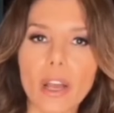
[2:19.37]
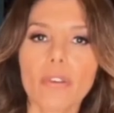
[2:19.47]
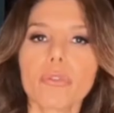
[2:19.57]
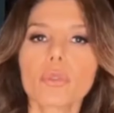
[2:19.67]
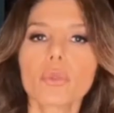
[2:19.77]

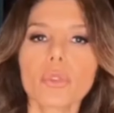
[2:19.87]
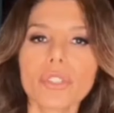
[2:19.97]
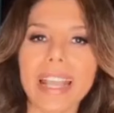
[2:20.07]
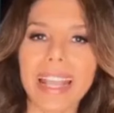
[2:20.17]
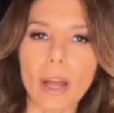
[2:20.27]

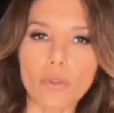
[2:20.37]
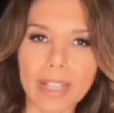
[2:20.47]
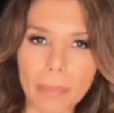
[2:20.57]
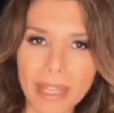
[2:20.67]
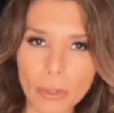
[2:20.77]
futuros
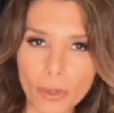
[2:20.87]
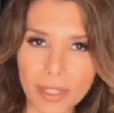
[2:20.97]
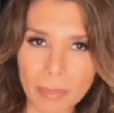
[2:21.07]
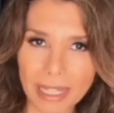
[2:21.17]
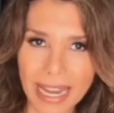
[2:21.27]
encauzamientos
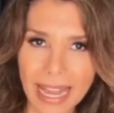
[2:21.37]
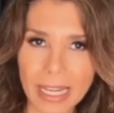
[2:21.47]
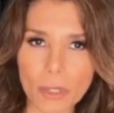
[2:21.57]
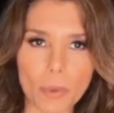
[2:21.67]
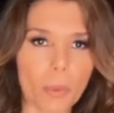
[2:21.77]

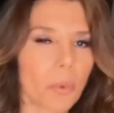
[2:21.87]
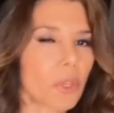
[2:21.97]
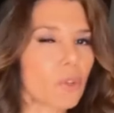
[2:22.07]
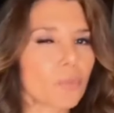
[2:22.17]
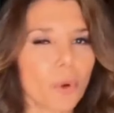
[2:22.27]
criminales
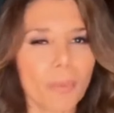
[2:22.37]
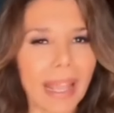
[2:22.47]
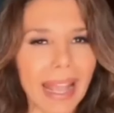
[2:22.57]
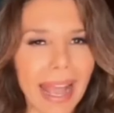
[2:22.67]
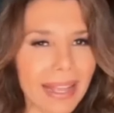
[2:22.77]
promovidos por
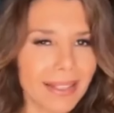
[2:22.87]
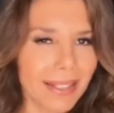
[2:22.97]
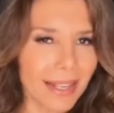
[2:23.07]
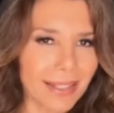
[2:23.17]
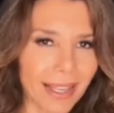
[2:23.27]

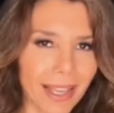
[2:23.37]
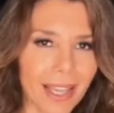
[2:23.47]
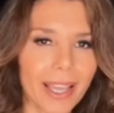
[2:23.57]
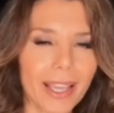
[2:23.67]
venganzas de